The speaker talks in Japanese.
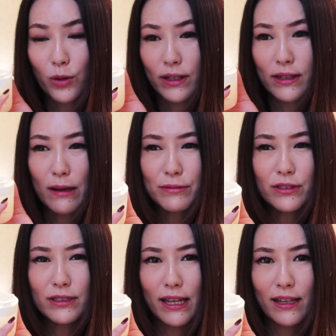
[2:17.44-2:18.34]
これ
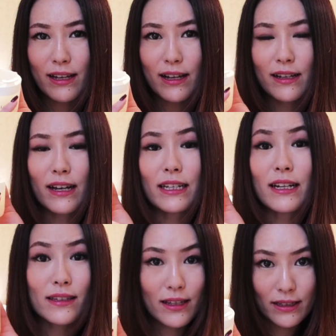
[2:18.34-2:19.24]
ダブル洗顔がい
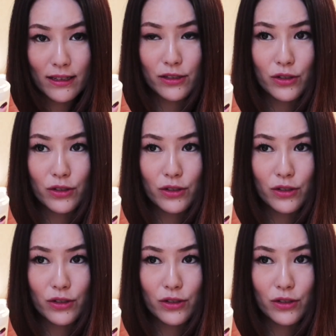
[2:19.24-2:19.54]
らないんで